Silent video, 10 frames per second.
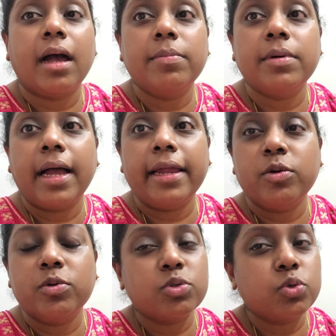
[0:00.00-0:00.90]
अब आई
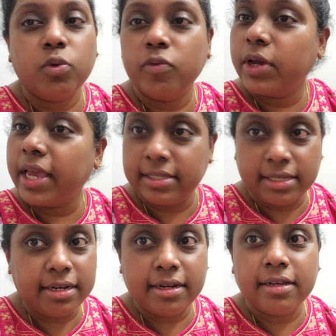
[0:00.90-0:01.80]
डोंट नो स्कूल वो
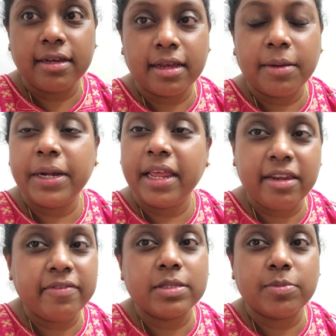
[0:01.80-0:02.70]
कैसे अटेंड करेगा बट
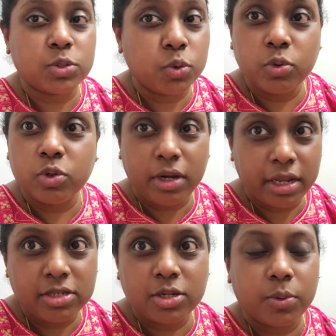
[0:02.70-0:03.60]
एनीवेज मैं स्कूल तो
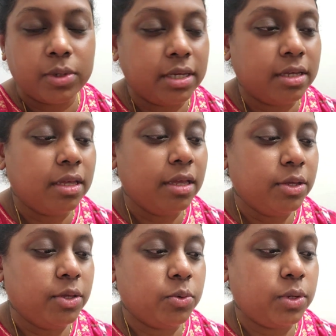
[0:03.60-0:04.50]
ले जाऊंगी
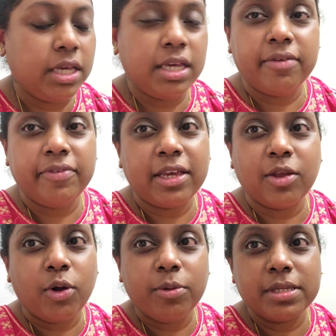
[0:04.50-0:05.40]
क्योंकि वी के
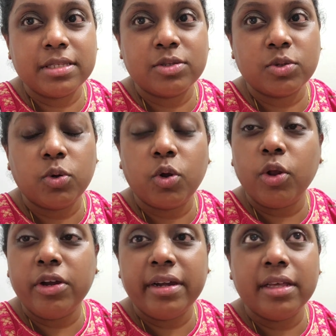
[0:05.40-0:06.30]
नॉट मिस द स्कूल
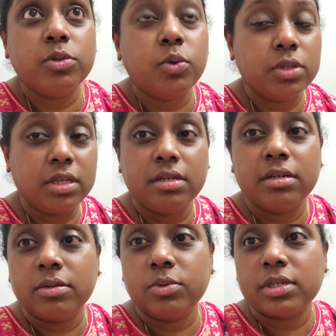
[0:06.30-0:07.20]
ऑलरेडी दो
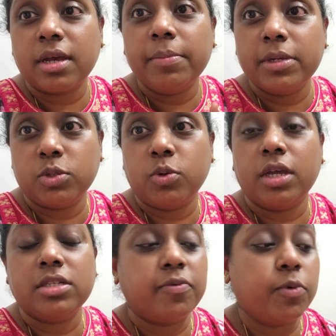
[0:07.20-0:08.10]
दिन उसका मिस हो
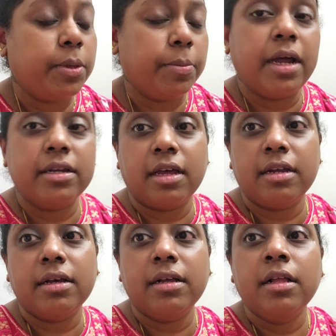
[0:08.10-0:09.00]
गया जब वो बीमार था
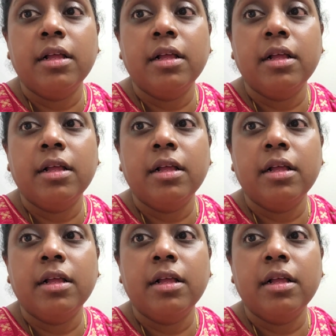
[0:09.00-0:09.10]
ना